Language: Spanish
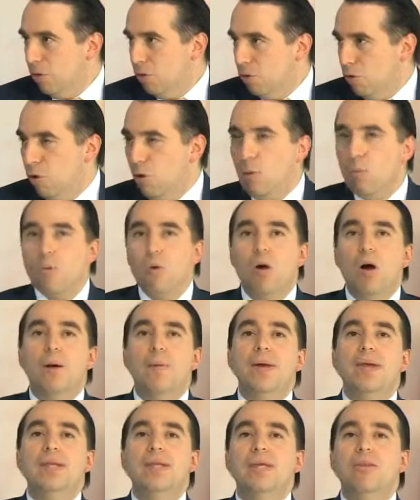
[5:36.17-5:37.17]
cómo ha
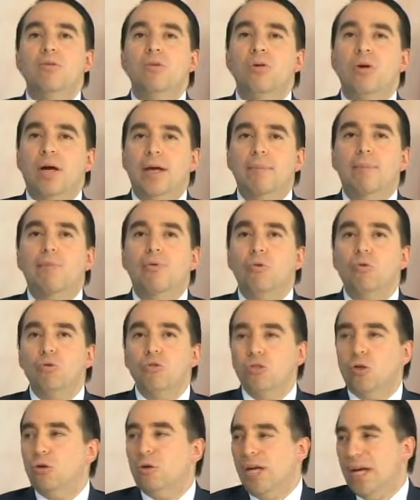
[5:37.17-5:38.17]
venido
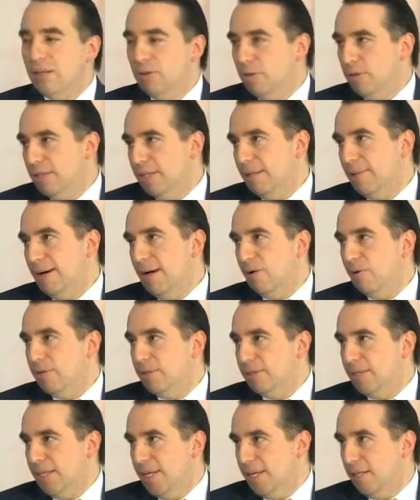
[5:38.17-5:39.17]
evolucionando el trabajo de
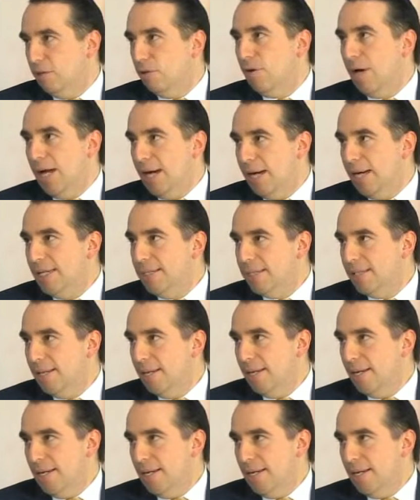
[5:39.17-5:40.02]
Tejiendo Alas